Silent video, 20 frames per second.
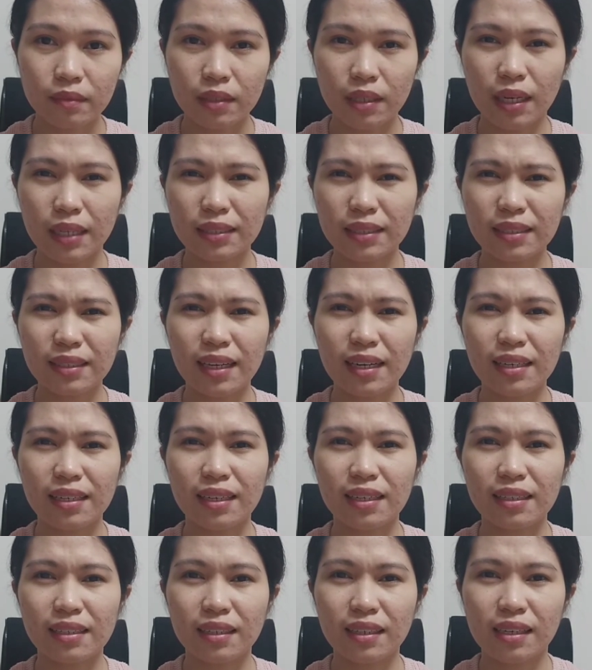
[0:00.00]
as in
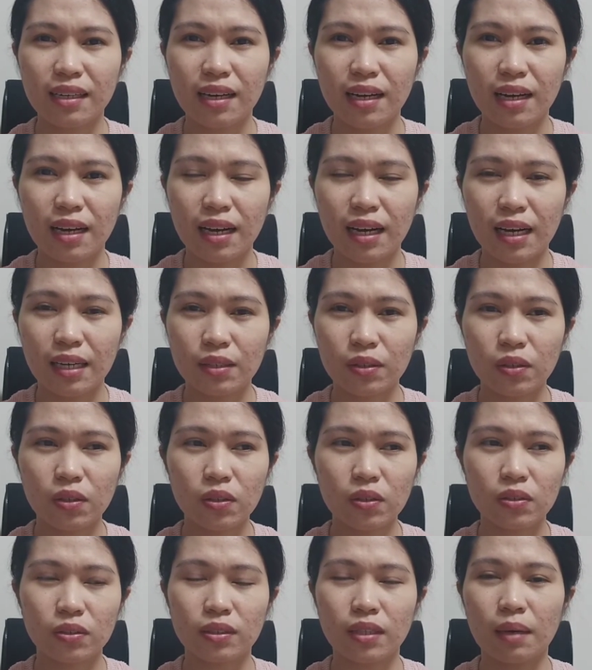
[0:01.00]
talagang,
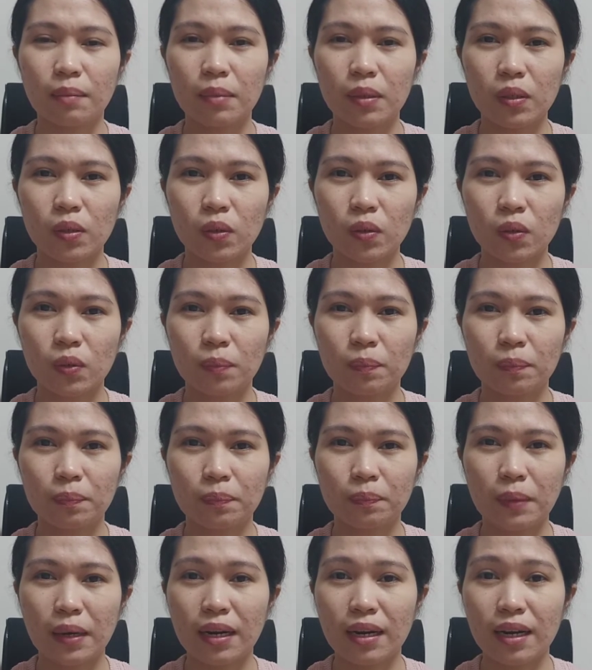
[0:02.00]
ano, sabi ko,
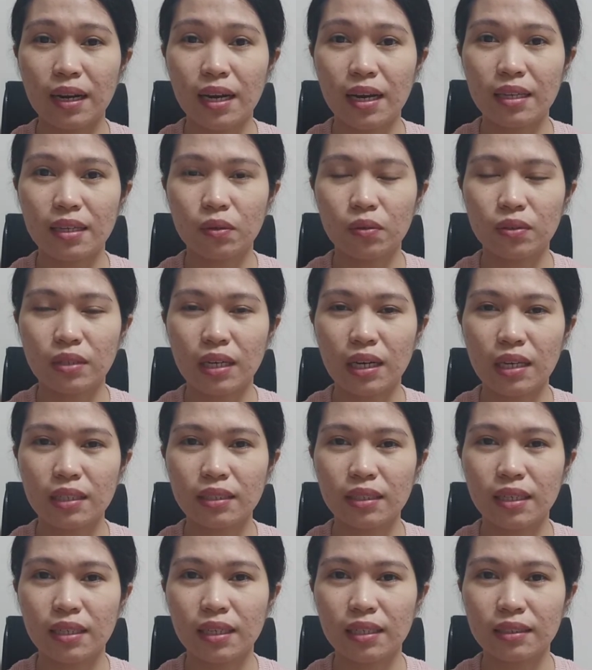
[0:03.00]
parang kaya ko na
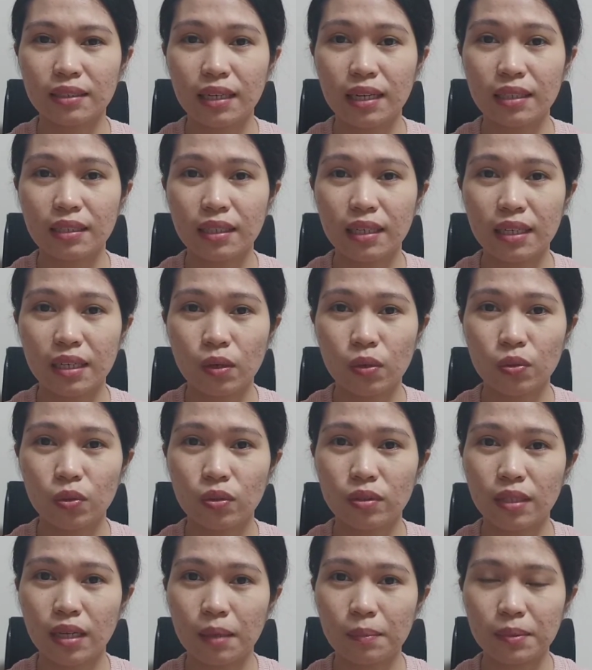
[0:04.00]
kasi nga nag-try-try ako
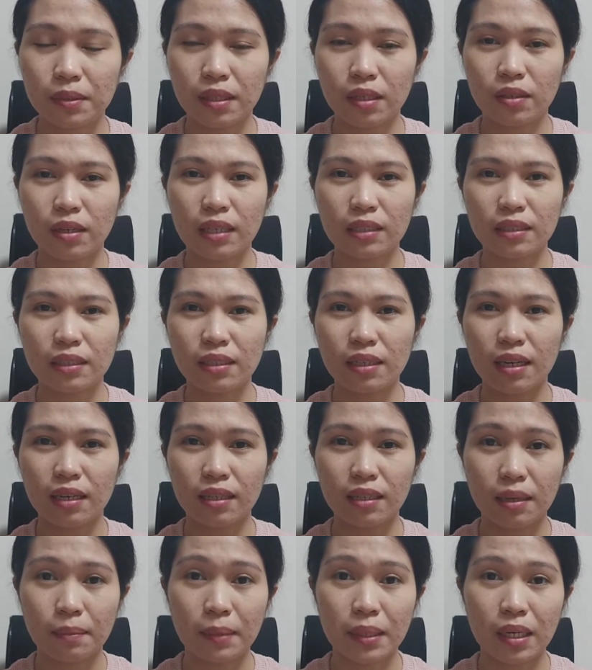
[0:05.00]
dun sa apps na yun. As in,
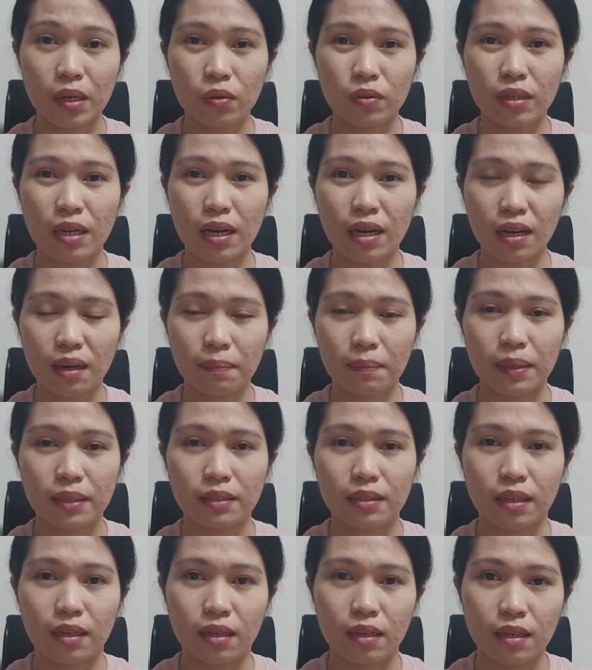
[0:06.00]
lagi naman ako
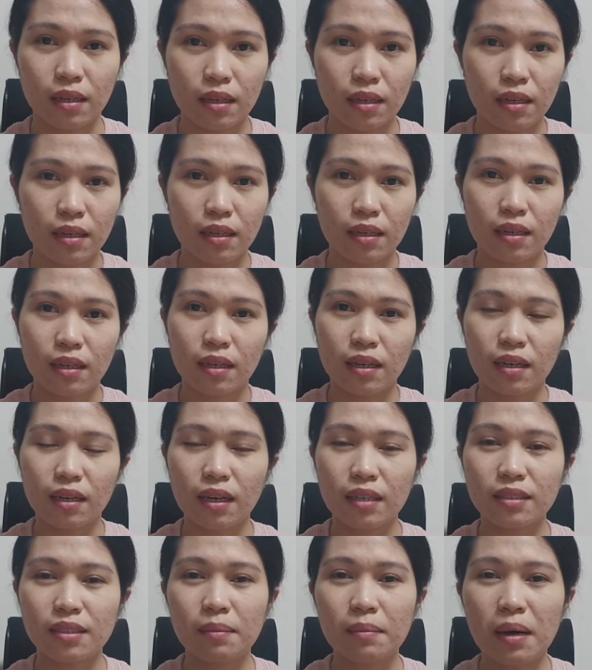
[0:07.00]
nakakapasa.
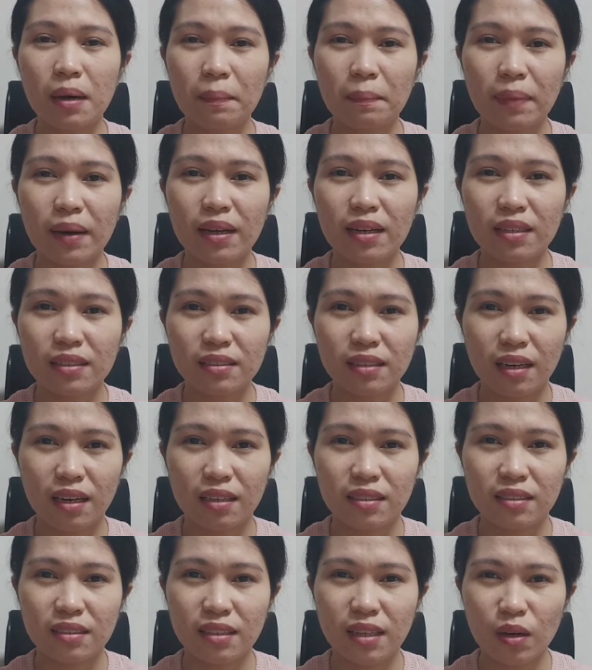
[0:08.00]
Kasama ang palad,
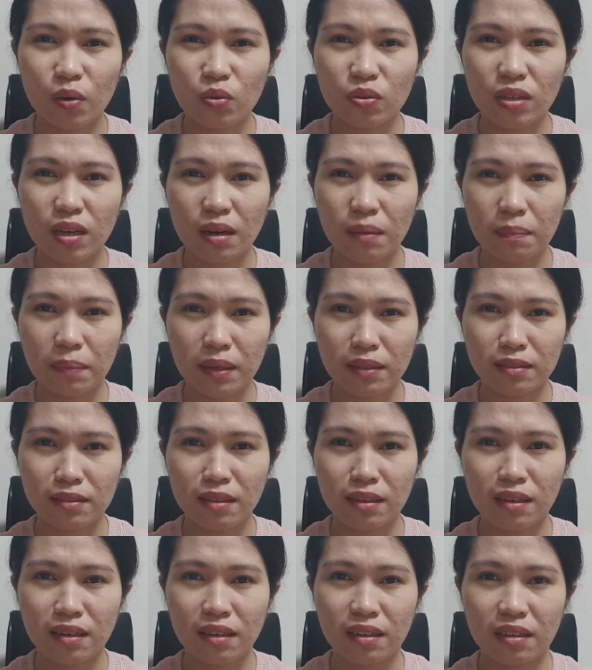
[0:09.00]
guys. Hindi ako
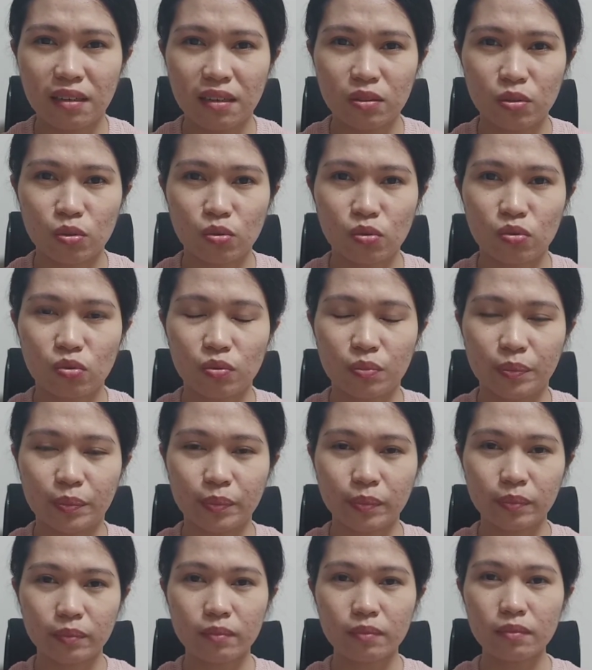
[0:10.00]
nakapasa. Ayun.
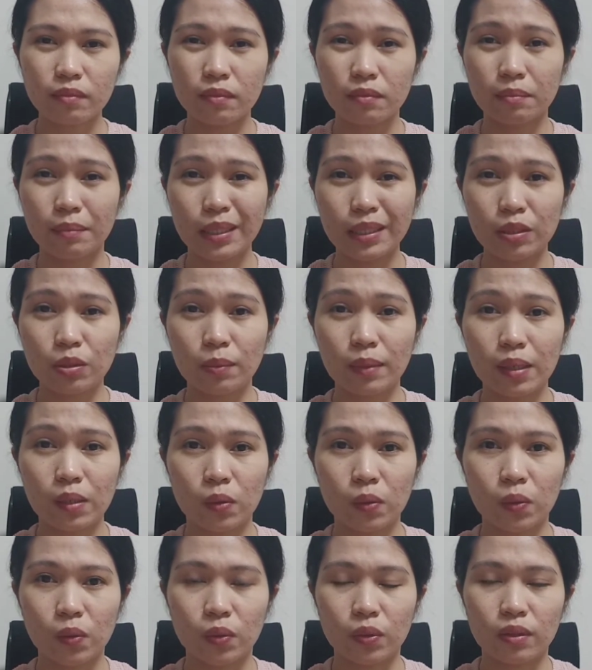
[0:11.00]
Medyo
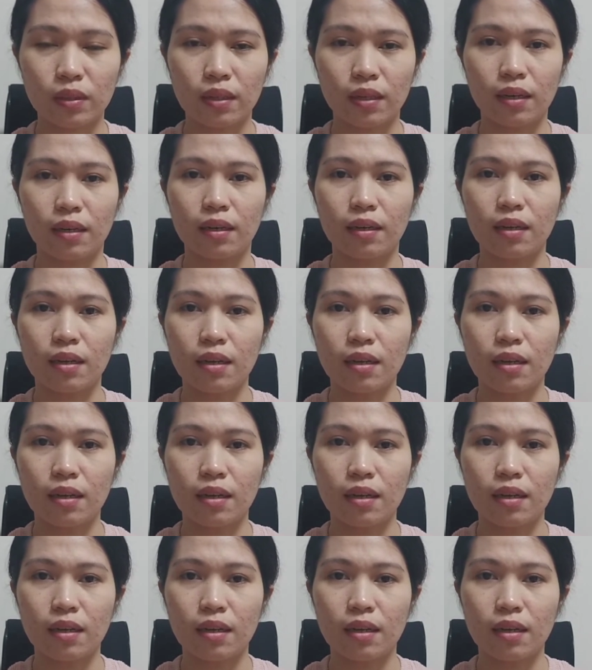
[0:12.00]
malungkot lang.